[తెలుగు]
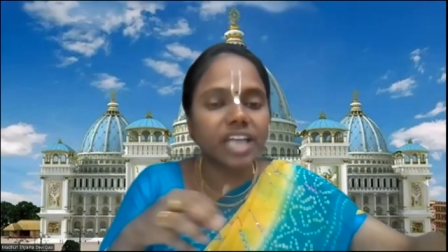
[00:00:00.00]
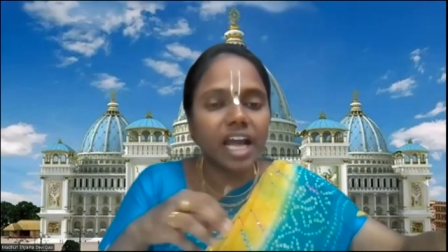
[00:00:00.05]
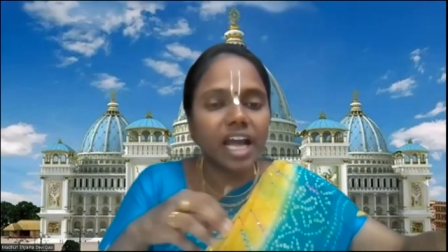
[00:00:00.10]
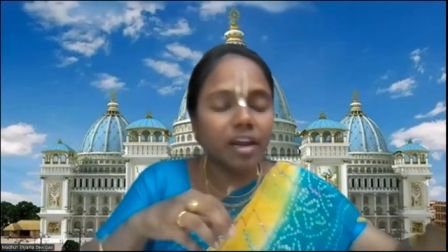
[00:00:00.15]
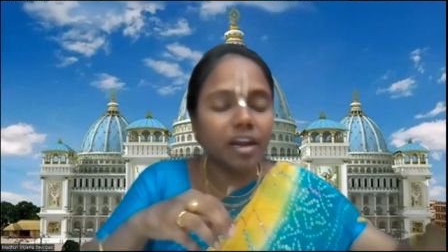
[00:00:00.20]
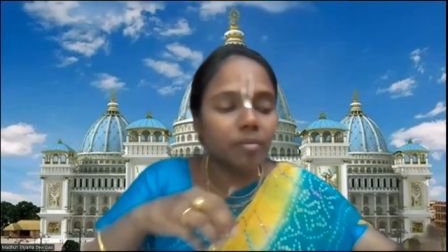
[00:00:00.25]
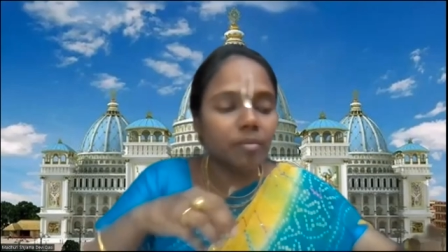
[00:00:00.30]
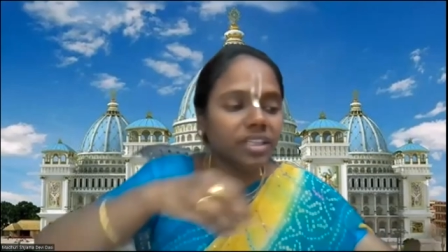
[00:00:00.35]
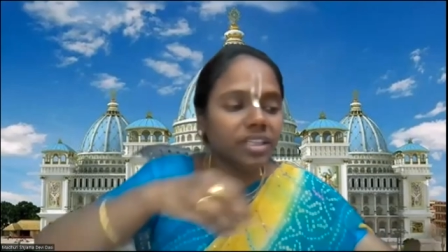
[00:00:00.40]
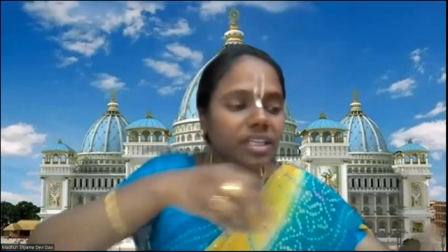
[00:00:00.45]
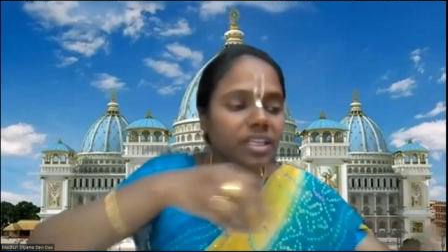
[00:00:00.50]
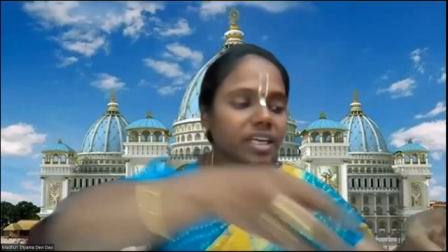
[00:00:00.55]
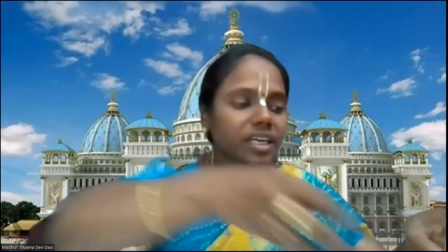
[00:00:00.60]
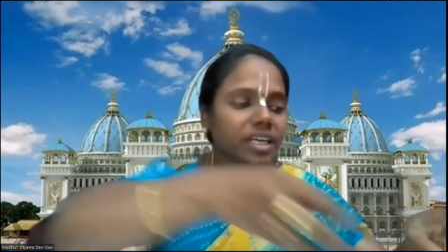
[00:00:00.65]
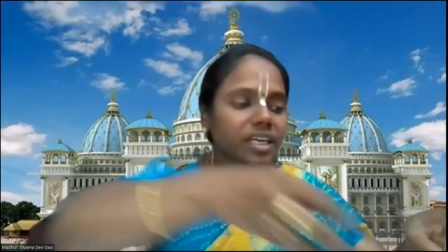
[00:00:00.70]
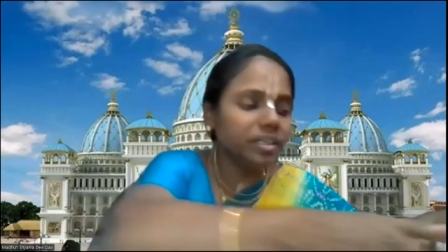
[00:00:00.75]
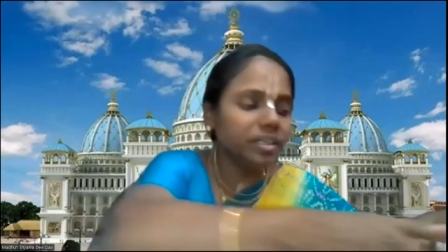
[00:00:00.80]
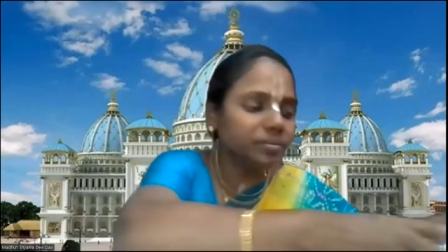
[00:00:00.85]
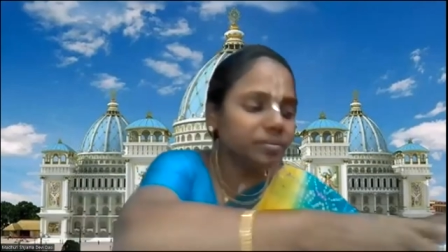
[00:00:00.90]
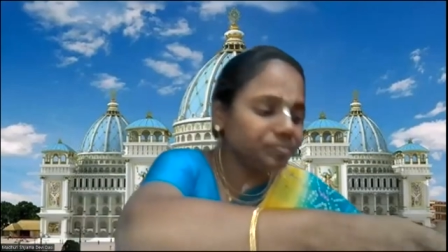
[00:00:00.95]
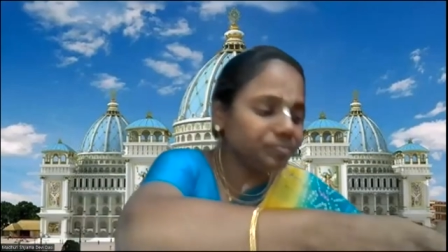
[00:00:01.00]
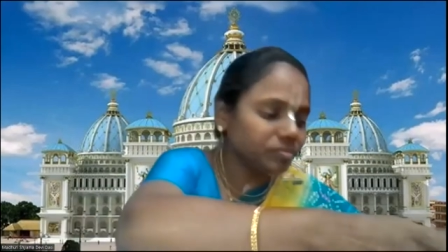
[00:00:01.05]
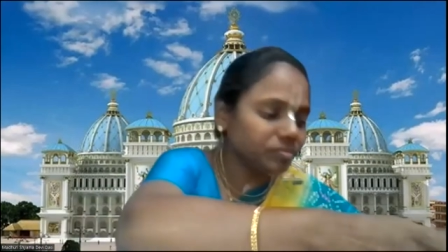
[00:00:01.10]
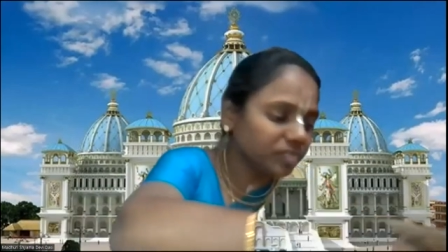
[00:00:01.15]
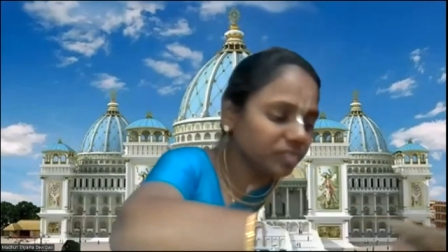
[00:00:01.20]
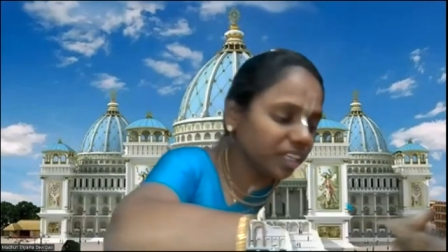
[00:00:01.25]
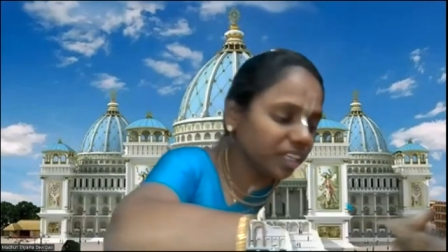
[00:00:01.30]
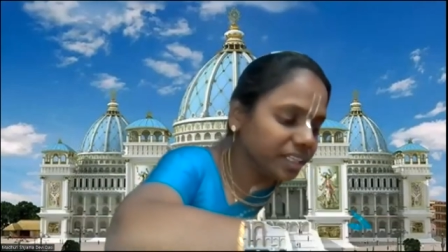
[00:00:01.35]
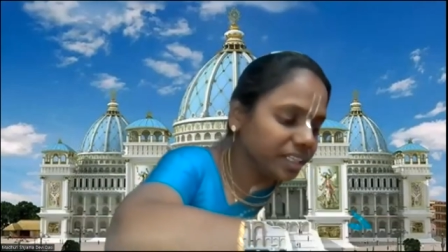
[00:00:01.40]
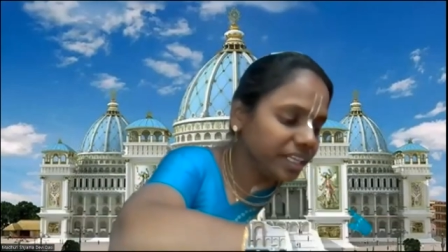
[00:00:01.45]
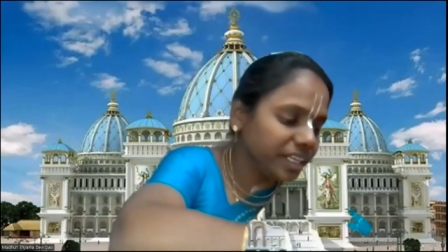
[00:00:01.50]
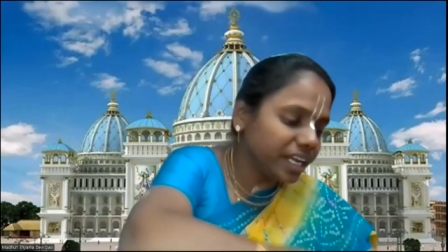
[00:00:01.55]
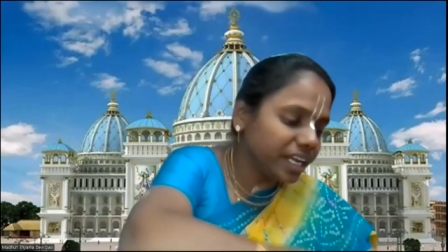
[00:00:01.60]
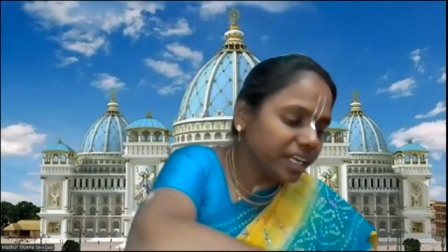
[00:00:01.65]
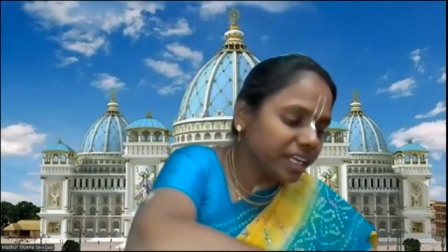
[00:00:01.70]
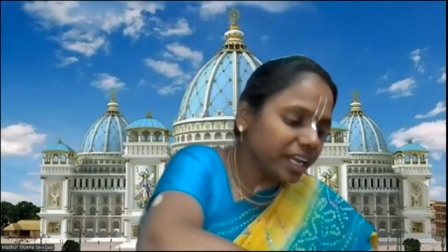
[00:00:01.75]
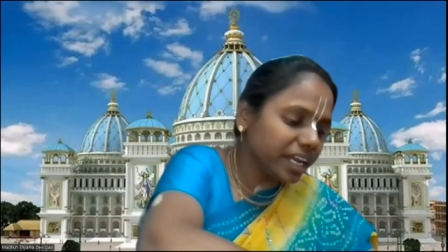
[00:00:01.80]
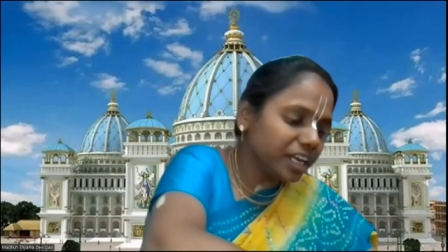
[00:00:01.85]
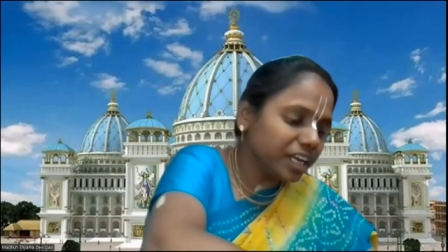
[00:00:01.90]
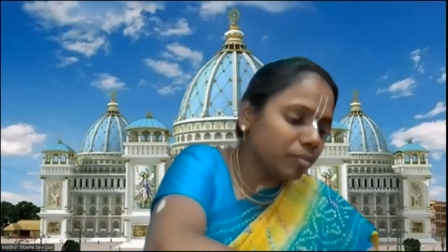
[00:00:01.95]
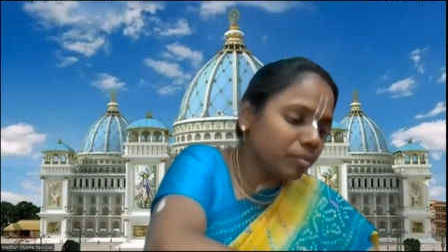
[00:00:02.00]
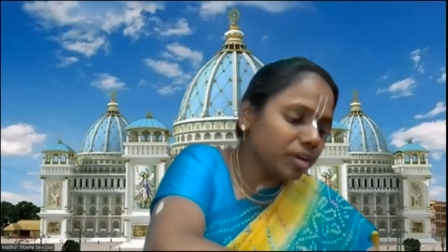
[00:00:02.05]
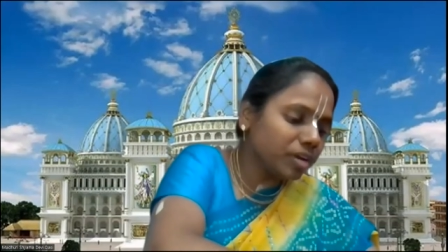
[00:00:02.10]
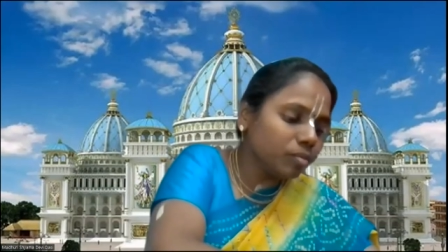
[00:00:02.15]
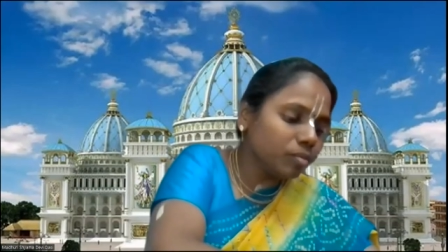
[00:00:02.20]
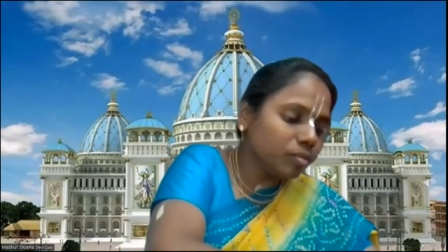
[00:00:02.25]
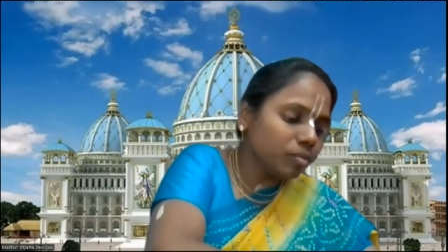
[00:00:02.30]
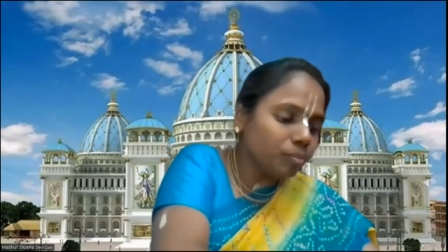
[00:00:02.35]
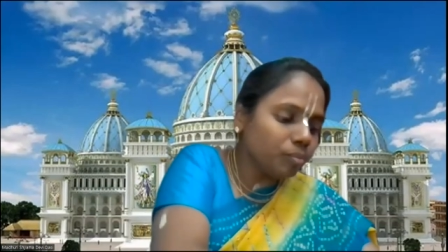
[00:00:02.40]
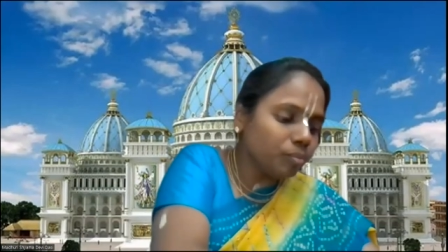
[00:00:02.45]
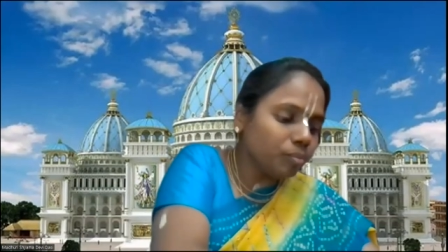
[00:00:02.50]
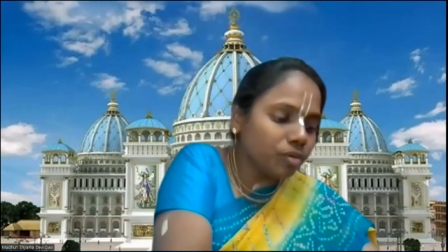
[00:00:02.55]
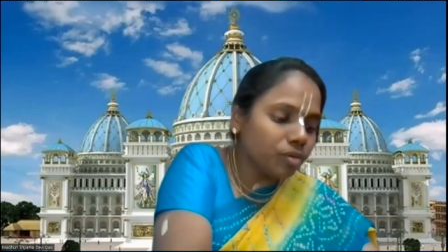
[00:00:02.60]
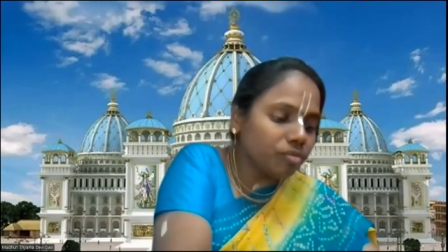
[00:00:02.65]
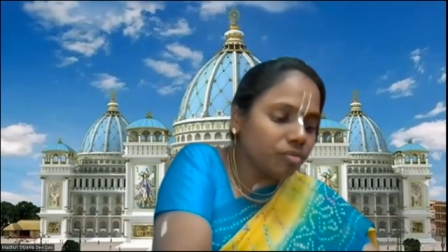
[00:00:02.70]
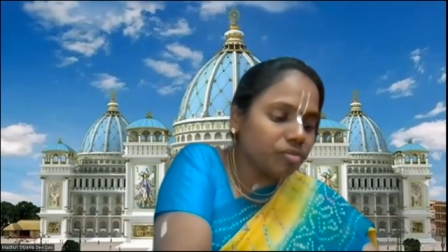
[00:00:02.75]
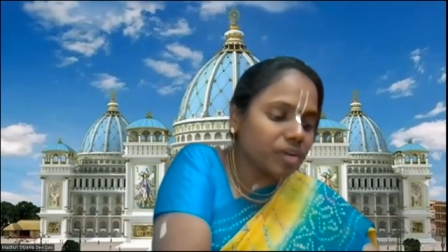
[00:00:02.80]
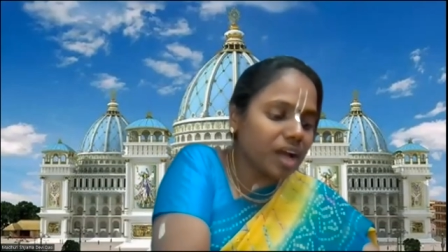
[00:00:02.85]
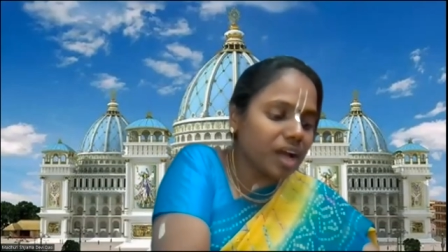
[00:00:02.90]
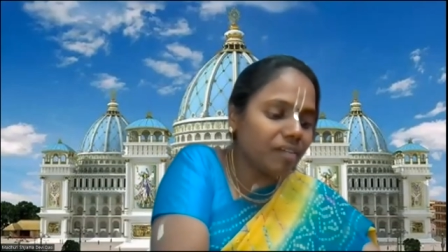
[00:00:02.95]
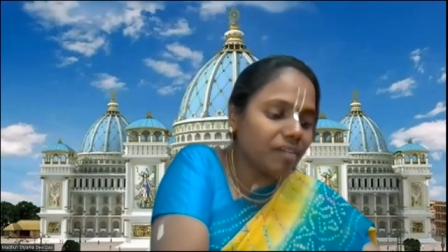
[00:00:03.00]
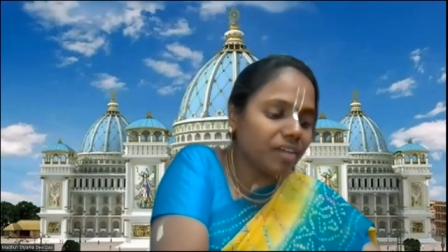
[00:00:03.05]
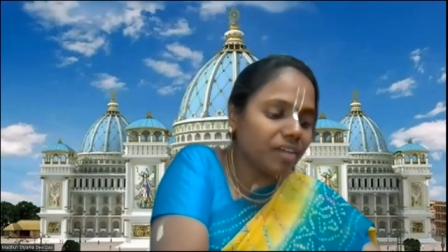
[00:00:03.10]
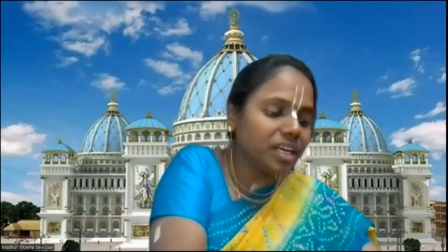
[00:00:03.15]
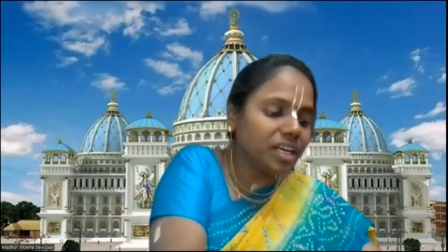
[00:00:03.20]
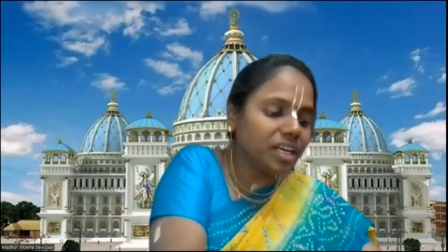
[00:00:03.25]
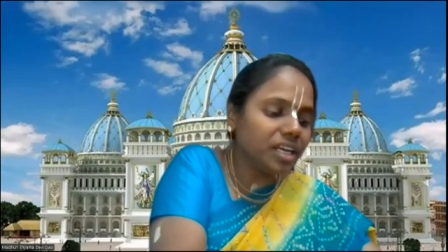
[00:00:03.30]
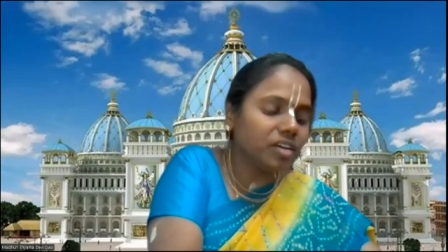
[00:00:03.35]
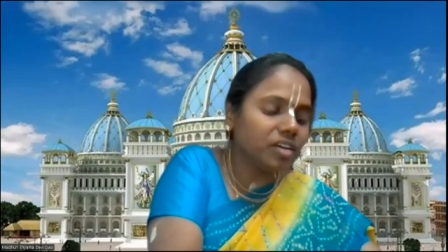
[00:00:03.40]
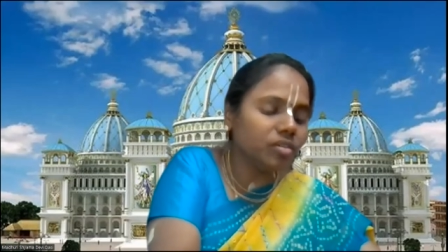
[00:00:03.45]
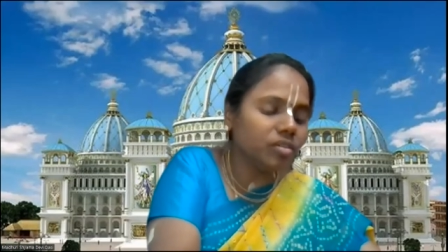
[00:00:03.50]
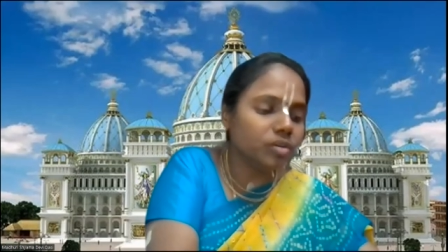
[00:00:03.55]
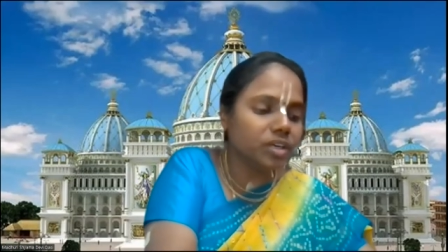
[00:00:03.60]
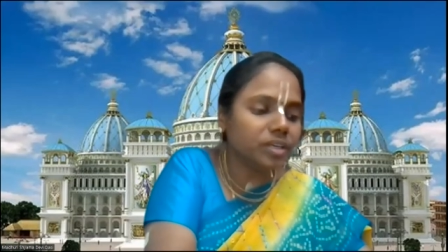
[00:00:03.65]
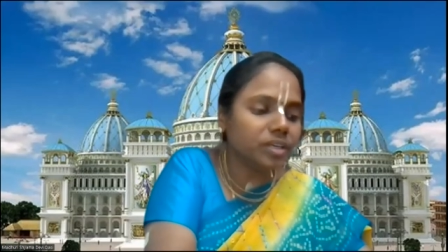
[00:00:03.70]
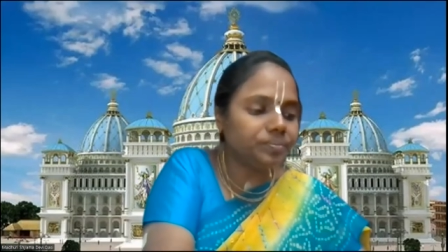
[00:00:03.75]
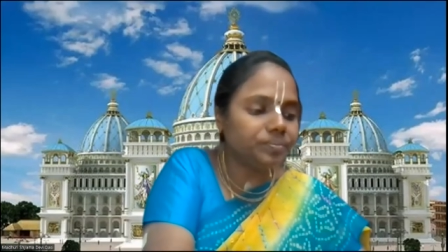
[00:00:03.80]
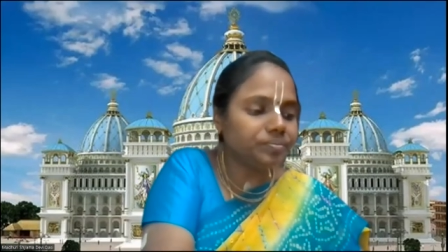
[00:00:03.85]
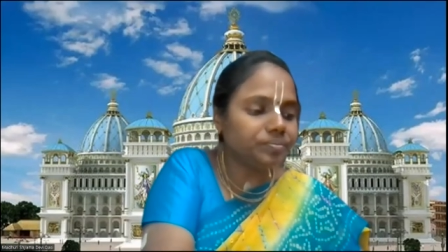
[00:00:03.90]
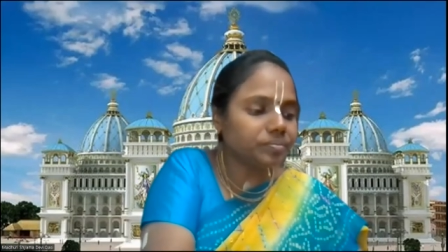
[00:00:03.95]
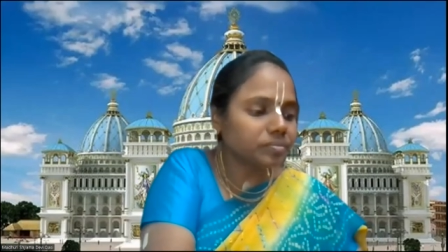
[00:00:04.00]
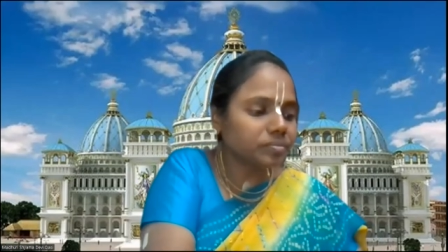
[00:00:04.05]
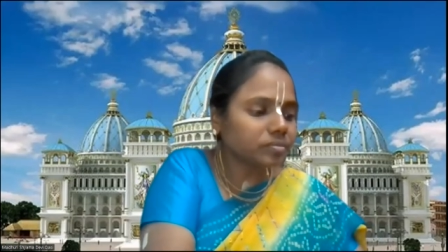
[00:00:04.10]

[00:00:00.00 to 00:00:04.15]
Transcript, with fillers: చాలా మందికి దేనికైనా మనము ప్రూఫ్ కావాలి అనుకుంటాం